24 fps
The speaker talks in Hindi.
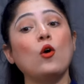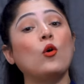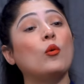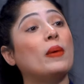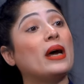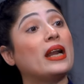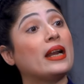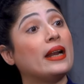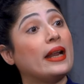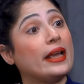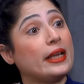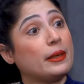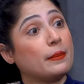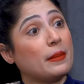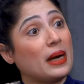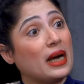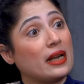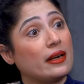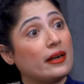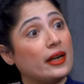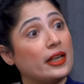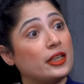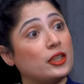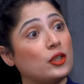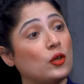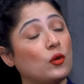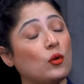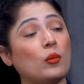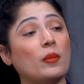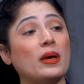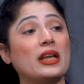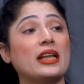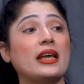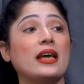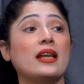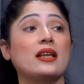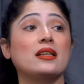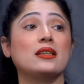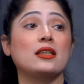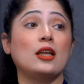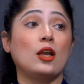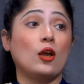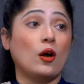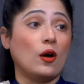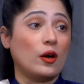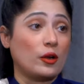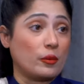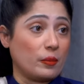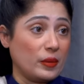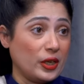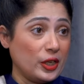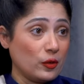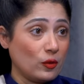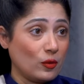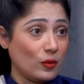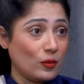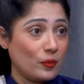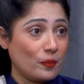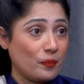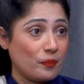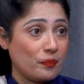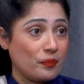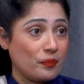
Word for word: उमर नहीं मान रहे थे उमर कह रहे थे लाहौर में ही हो